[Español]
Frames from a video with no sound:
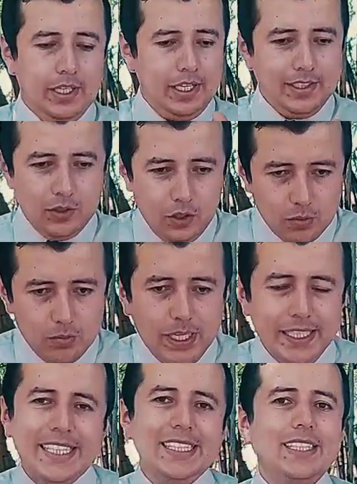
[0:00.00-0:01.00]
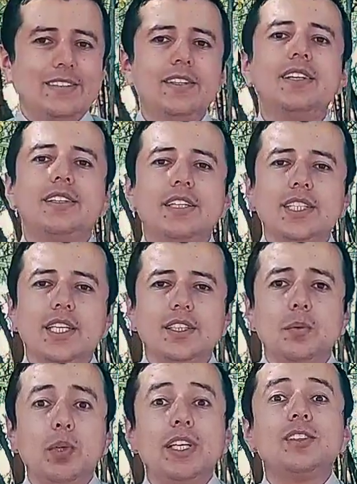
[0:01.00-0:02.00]
es normal que te sientas
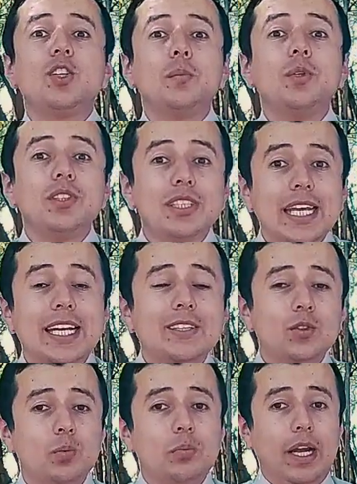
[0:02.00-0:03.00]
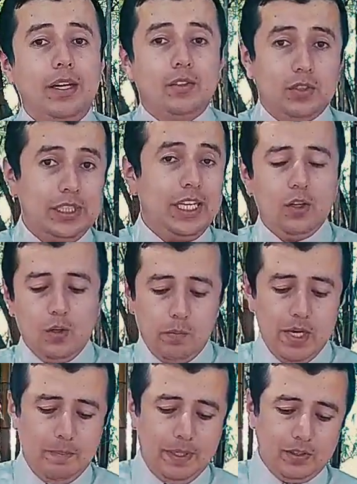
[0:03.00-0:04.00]
así porque somos seres humanos y a
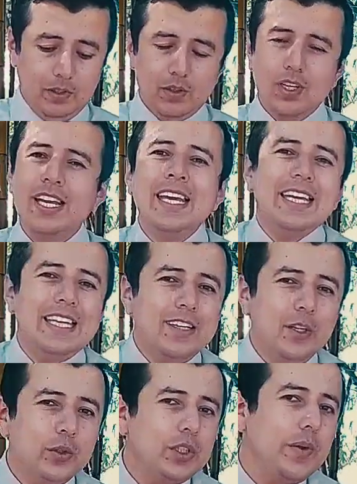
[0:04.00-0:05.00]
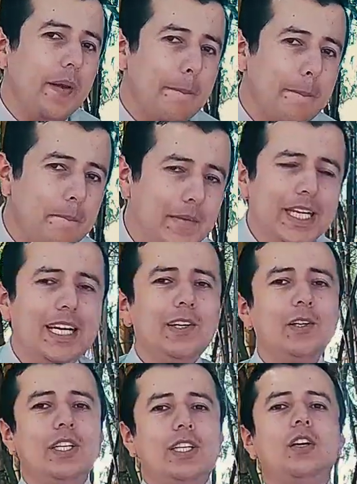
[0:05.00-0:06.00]
Job le pasó. Inclusive mira
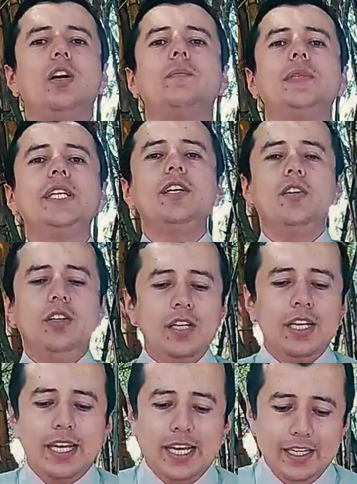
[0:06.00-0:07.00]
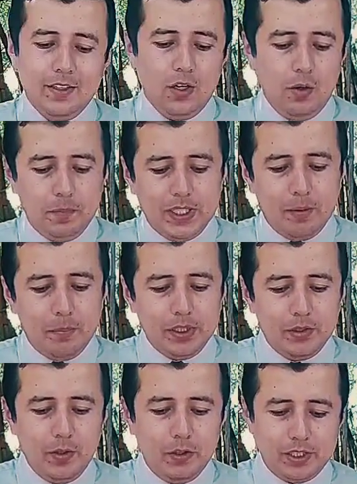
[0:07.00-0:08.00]
lo que Job dijo en Job
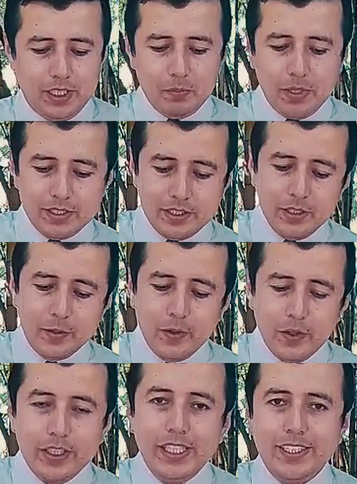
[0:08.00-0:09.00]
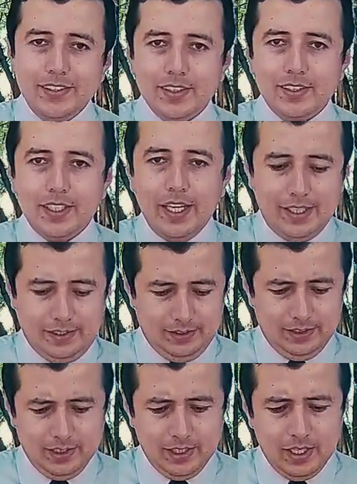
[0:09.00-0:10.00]
capítulo 3 versículo 16.